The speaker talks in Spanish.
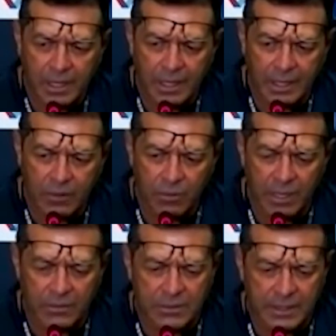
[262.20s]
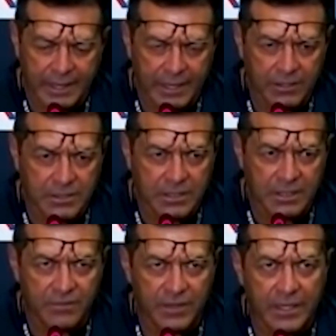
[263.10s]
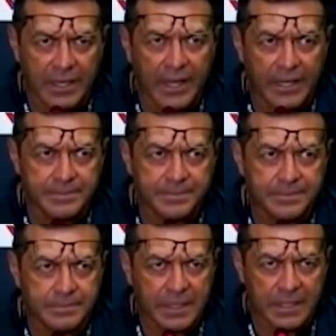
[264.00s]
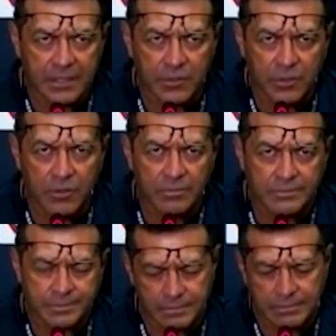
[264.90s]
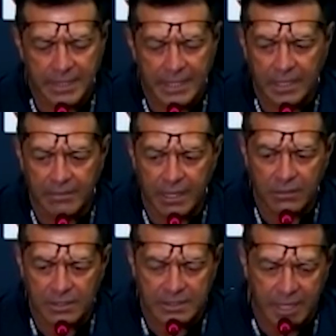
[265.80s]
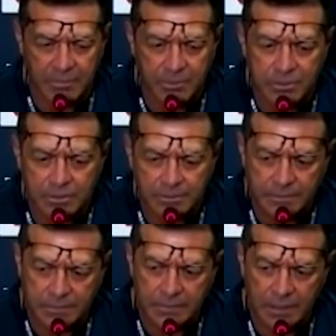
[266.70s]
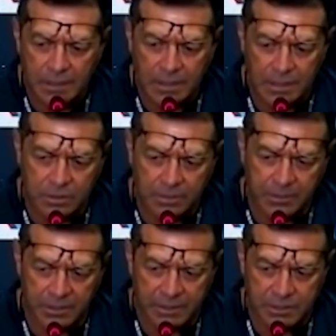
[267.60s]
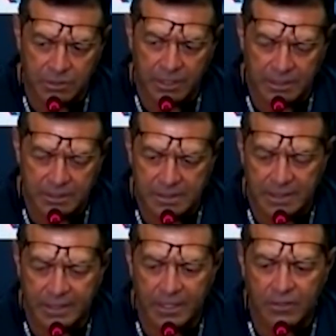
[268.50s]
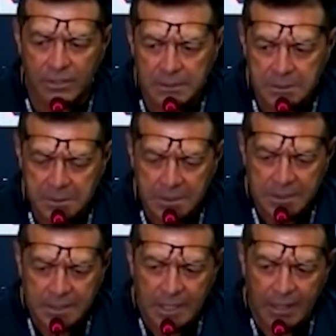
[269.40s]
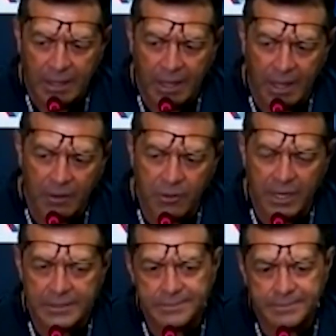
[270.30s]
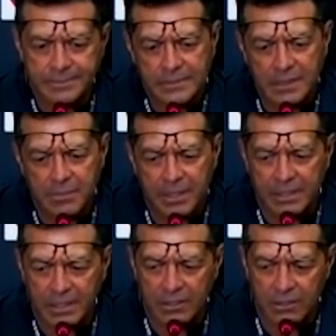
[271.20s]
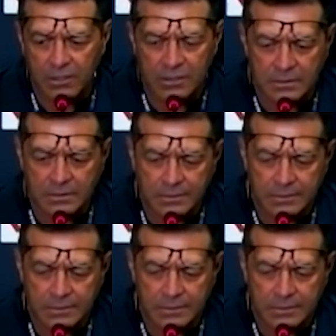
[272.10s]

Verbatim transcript: eh, el jugar contra ellos significa más que todo ver el nivel donde estamos. Y es una motivación en ese sentido. Ahora, el partido